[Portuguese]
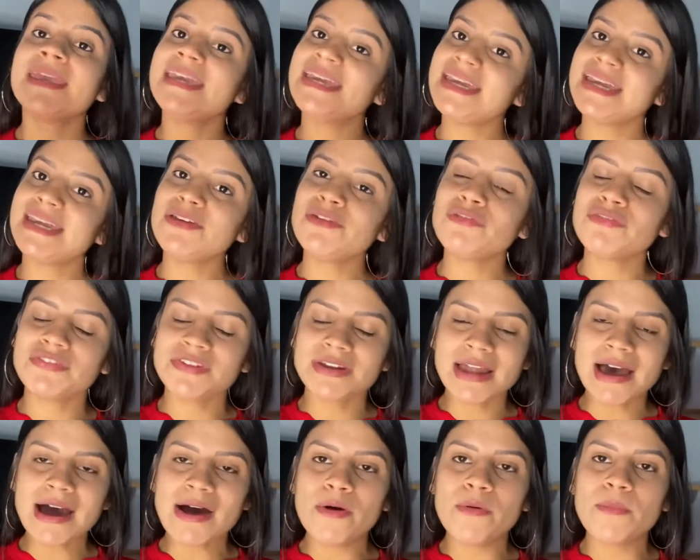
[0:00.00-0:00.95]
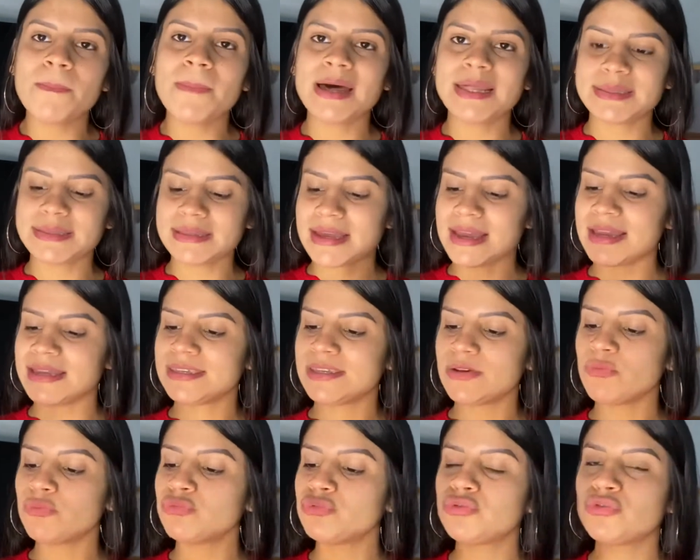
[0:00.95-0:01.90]
E no final passei aqui
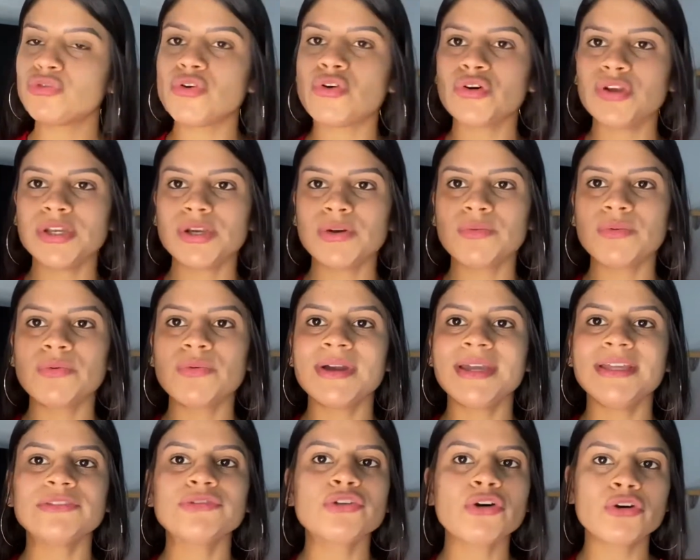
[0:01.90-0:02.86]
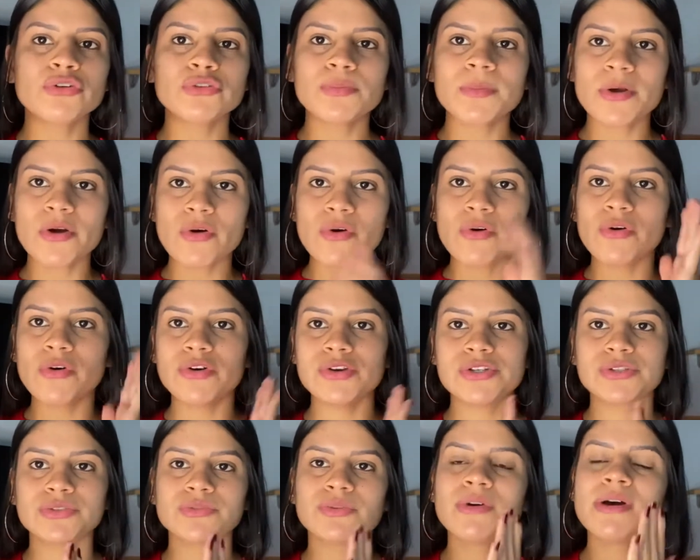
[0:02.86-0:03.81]
um tônico em todo o meu
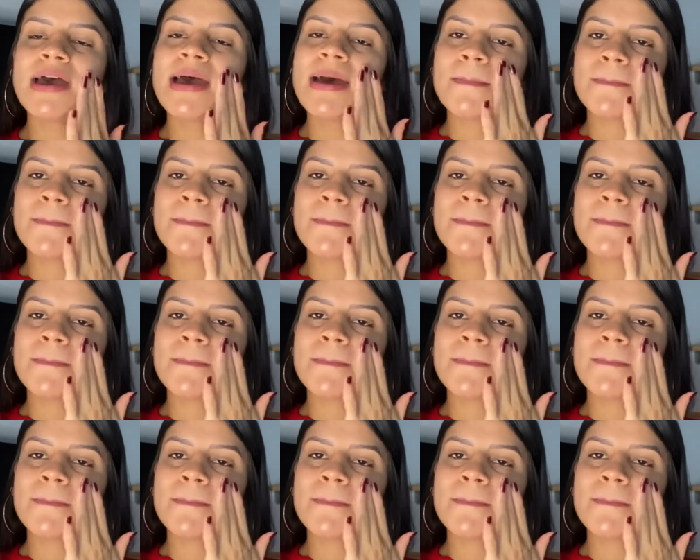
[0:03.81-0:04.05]
rosto,